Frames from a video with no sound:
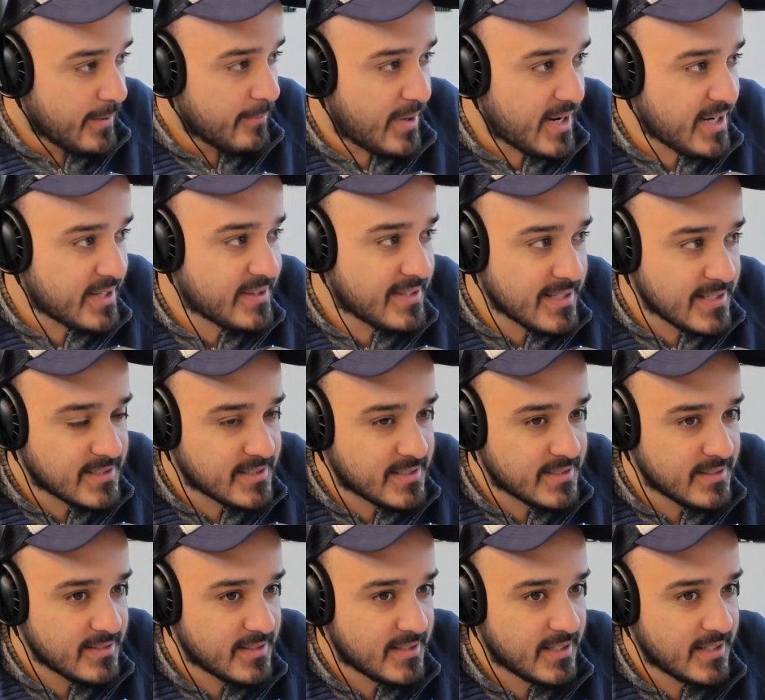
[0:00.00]

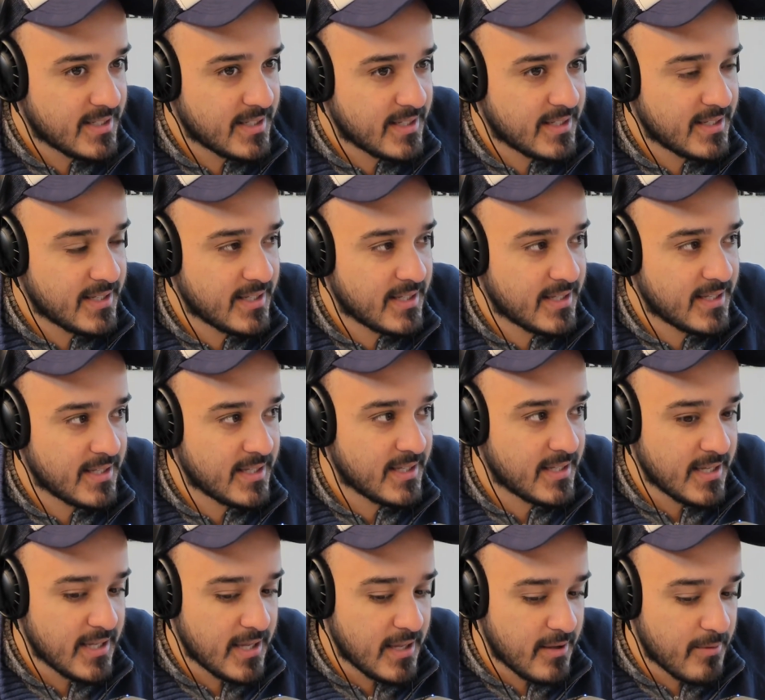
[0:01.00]
Martes. bastante
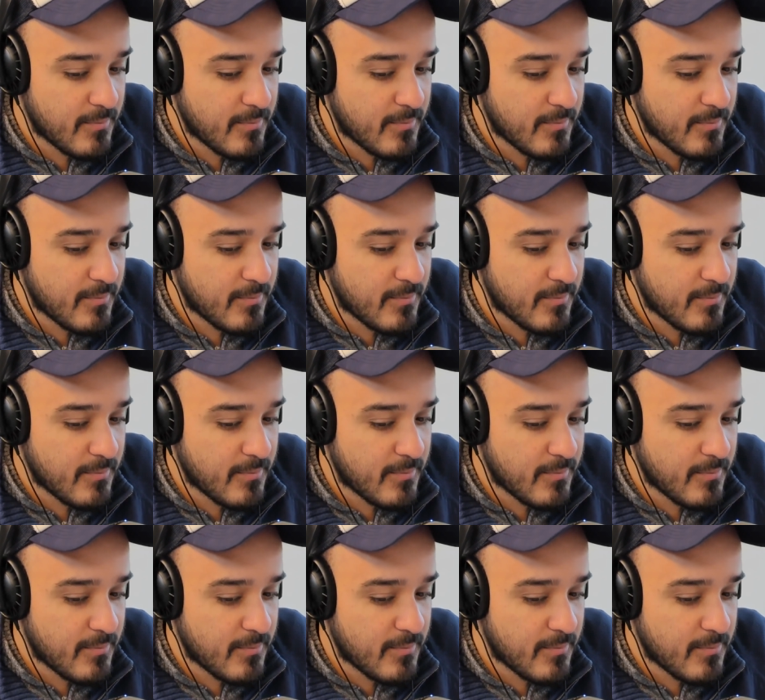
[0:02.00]
frío.